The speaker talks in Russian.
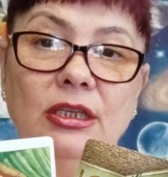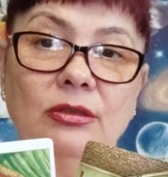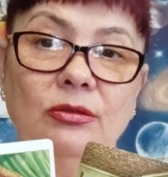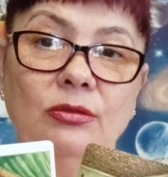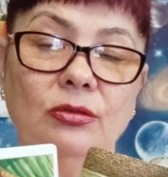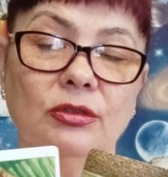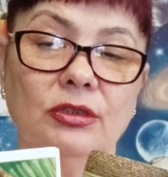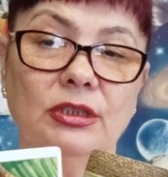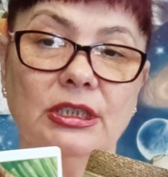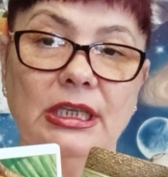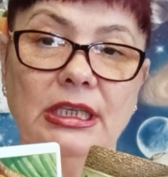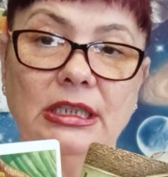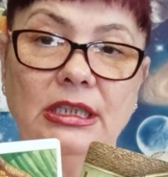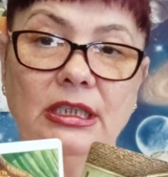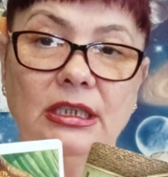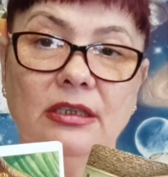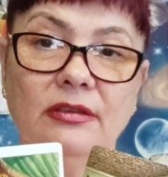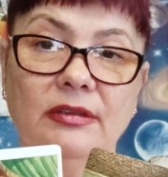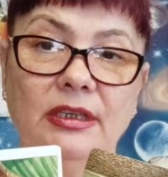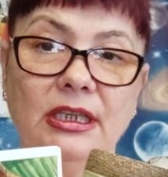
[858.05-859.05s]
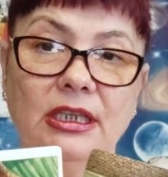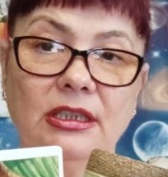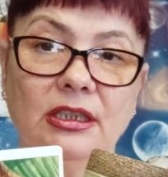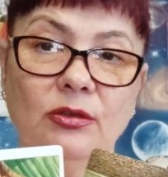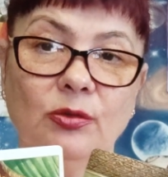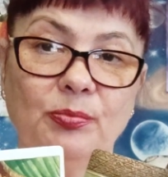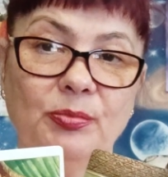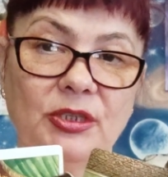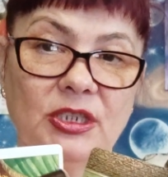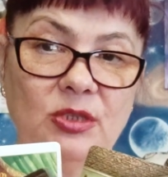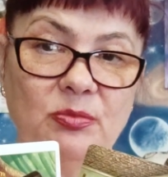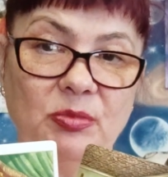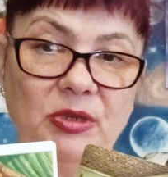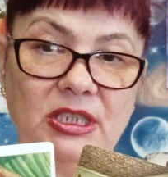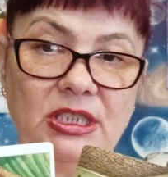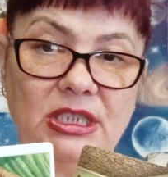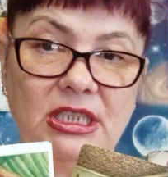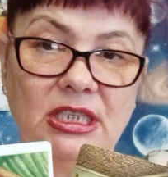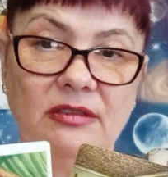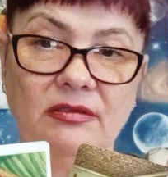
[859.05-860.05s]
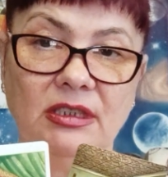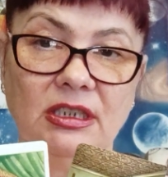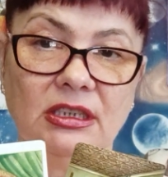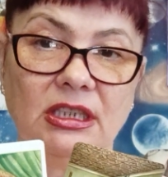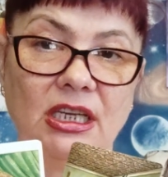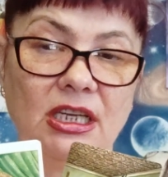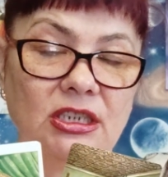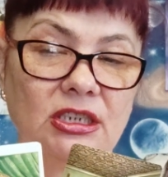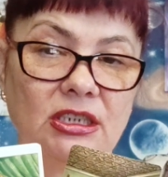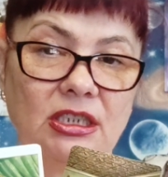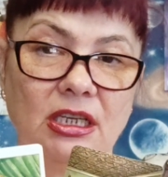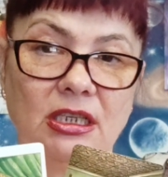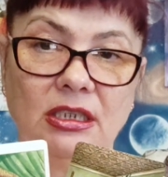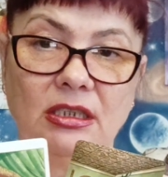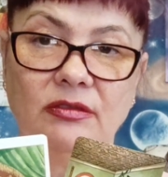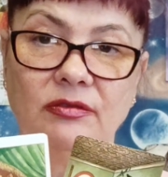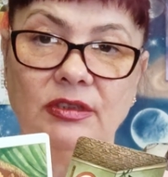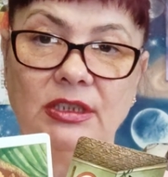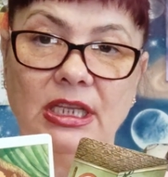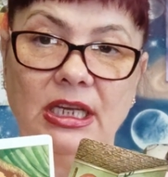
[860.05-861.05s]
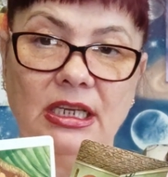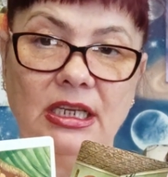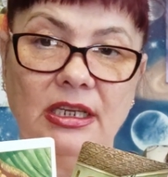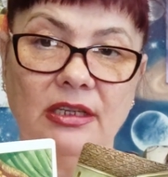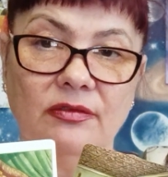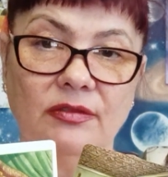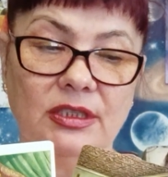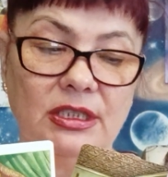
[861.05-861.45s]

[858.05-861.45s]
Но это говорят о перспективах, так же, как и Водолей.